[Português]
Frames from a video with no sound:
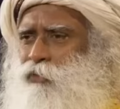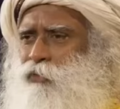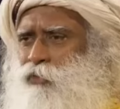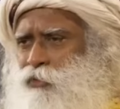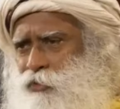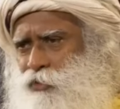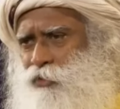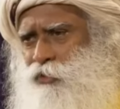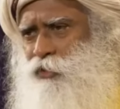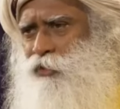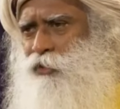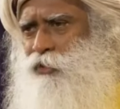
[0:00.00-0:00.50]

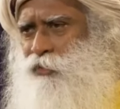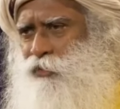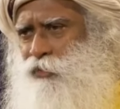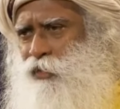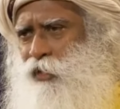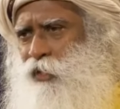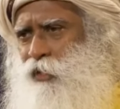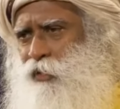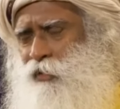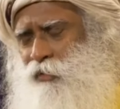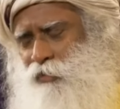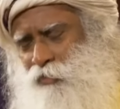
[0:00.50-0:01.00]
questão está
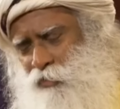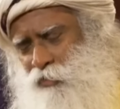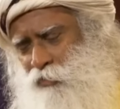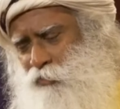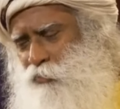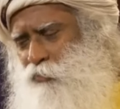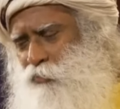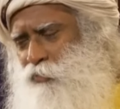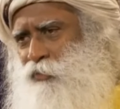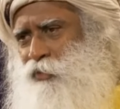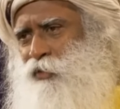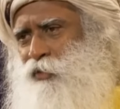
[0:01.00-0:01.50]
lá,
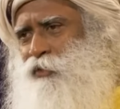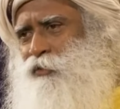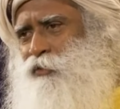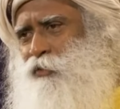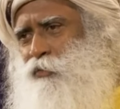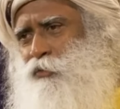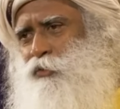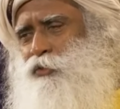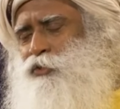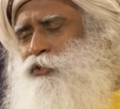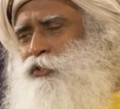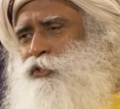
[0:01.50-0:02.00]
e é bom
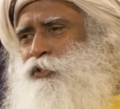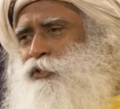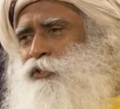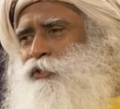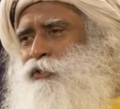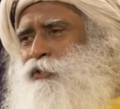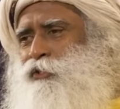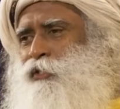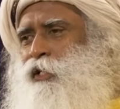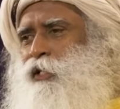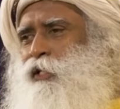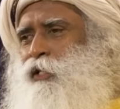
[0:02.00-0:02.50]
que a
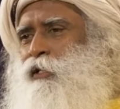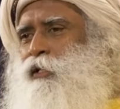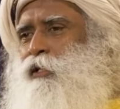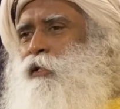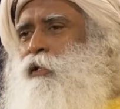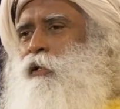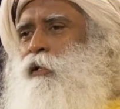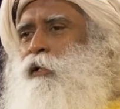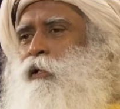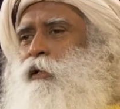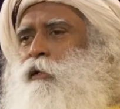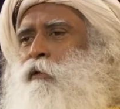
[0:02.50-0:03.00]
questão
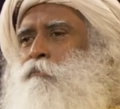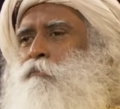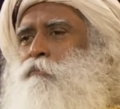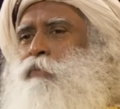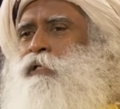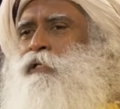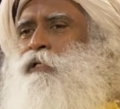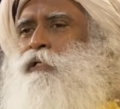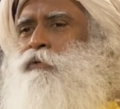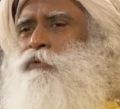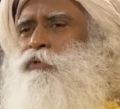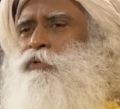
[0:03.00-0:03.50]
esteja, mas
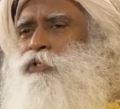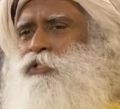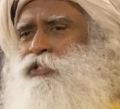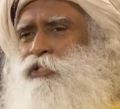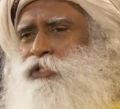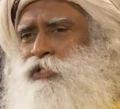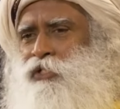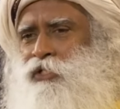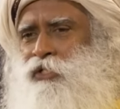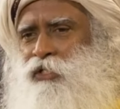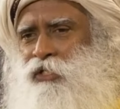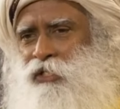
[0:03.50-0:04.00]
a
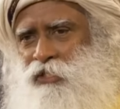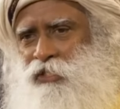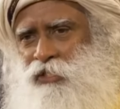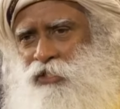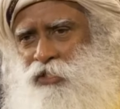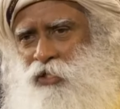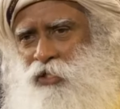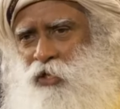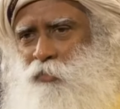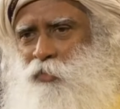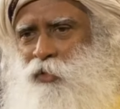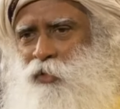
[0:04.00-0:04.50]
pergunta precisa
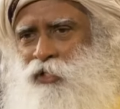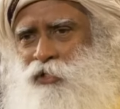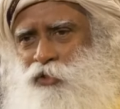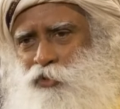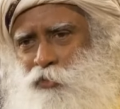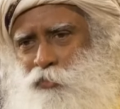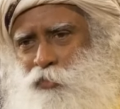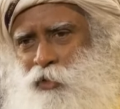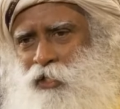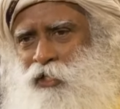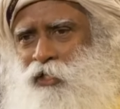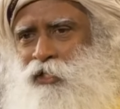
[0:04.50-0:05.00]
ser
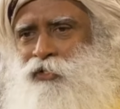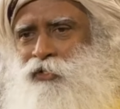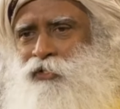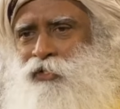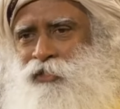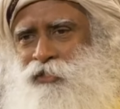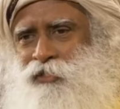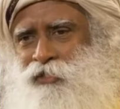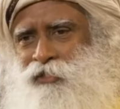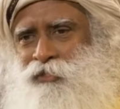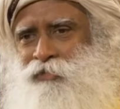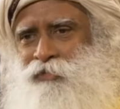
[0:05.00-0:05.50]
afiada para
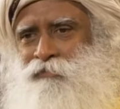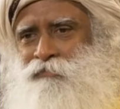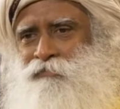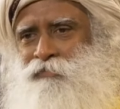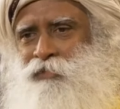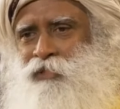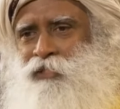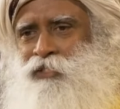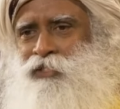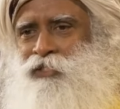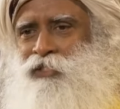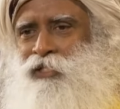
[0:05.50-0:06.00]

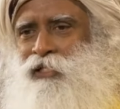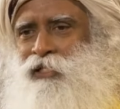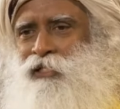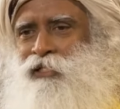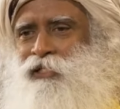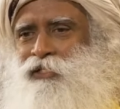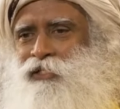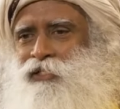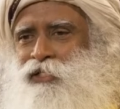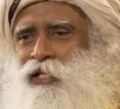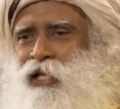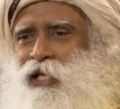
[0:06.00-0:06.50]
aprofundar.
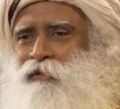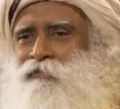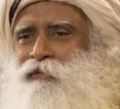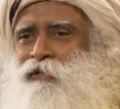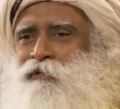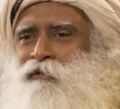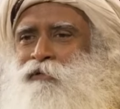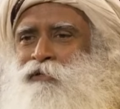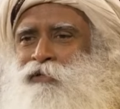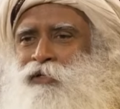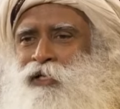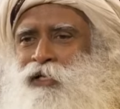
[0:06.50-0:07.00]
Ainda não
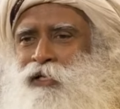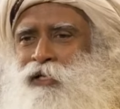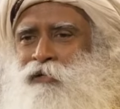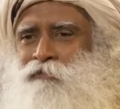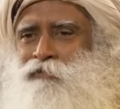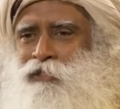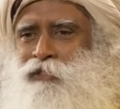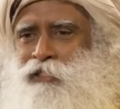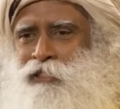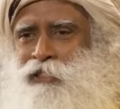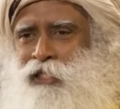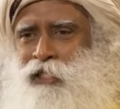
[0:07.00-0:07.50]
tem
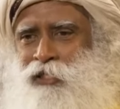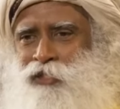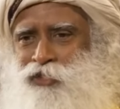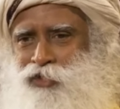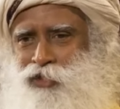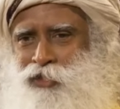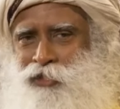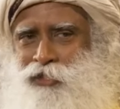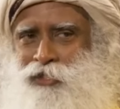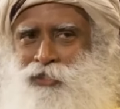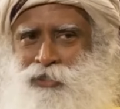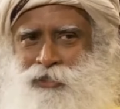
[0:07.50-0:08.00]
intensidade
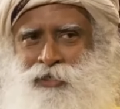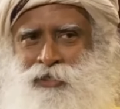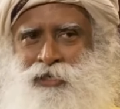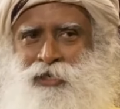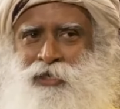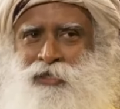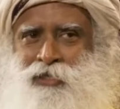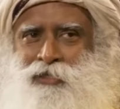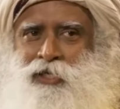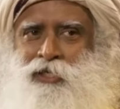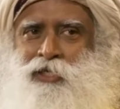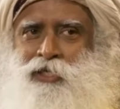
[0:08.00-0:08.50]
suficiente
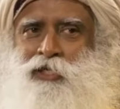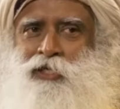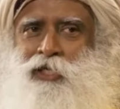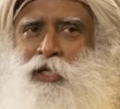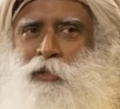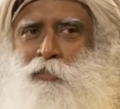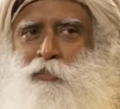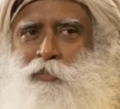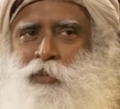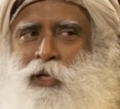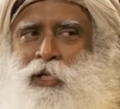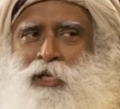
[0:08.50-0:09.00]
para
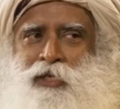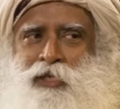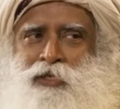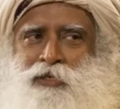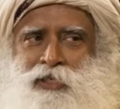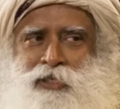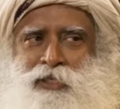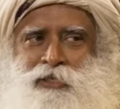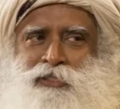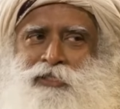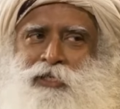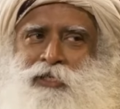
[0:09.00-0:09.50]
aprofundar
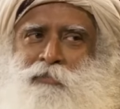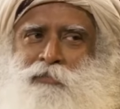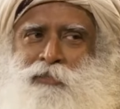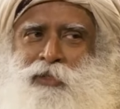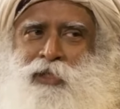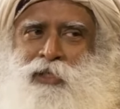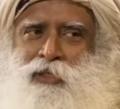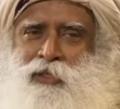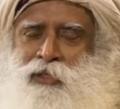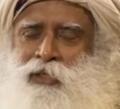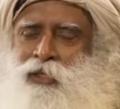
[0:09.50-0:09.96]
qualquer coisa.